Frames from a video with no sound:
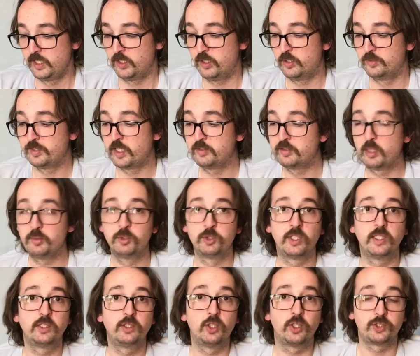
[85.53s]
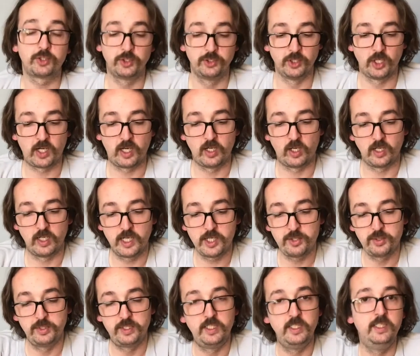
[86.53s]
On va avoir besoin de corps sonore. Alors là,
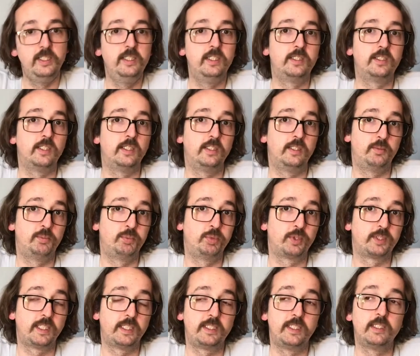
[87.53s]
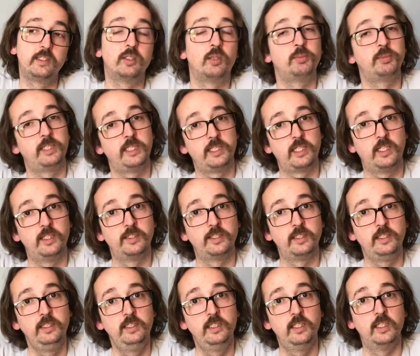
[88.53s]
j'utilise pour cet exemple des grains de
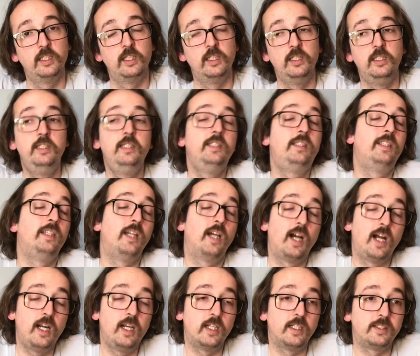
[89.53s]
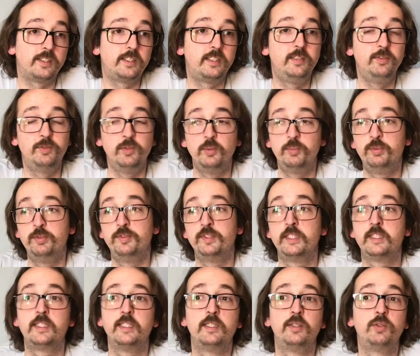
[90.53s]
riz, l'idéal, si vous le pouvez,
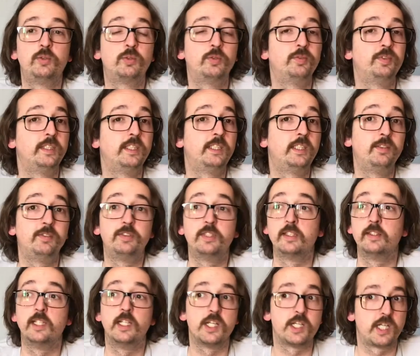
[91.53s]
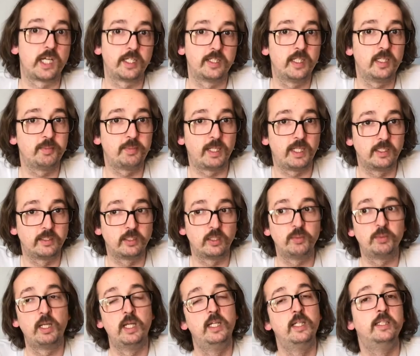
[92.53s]
c'est de trouver, si vous avez un jardin par
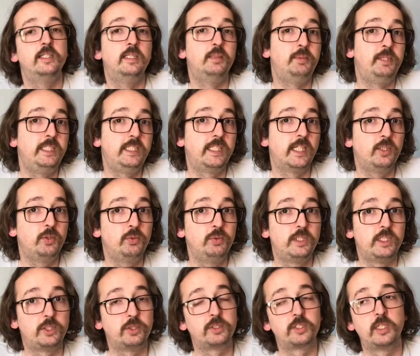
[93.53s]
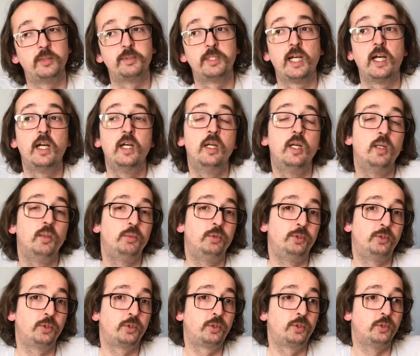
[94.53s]
exemple, des petits cailloux, des choses comme ça,
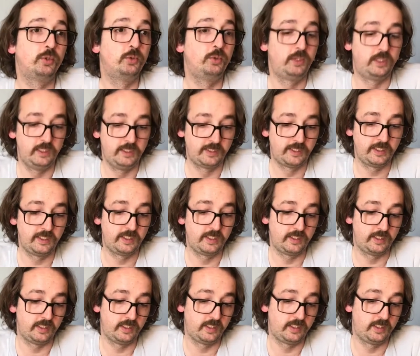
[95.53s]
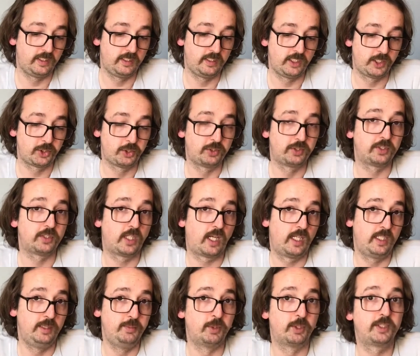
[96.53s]
plutôt que d'utiliser des, des, choses
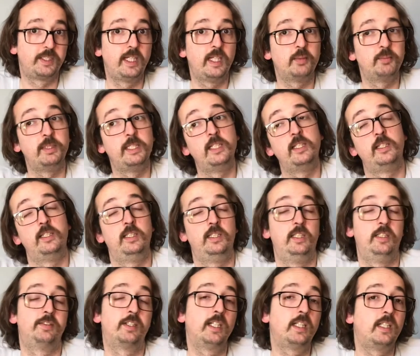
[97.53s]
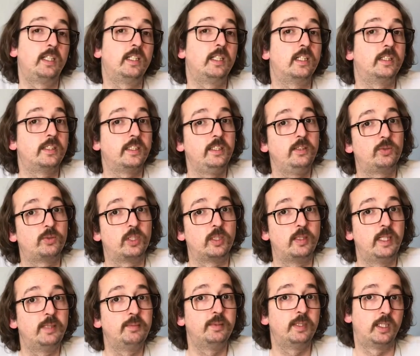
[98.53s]
alimentaires, mais il est vrai que les grains de riz ont quand
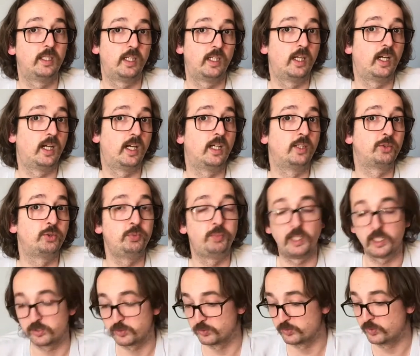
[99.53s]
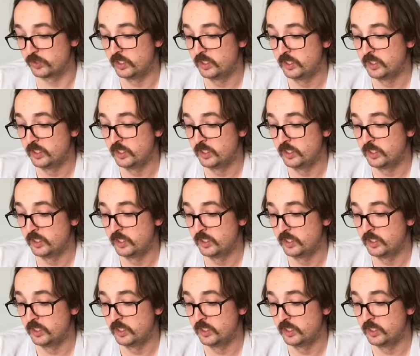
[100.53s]
même un super son.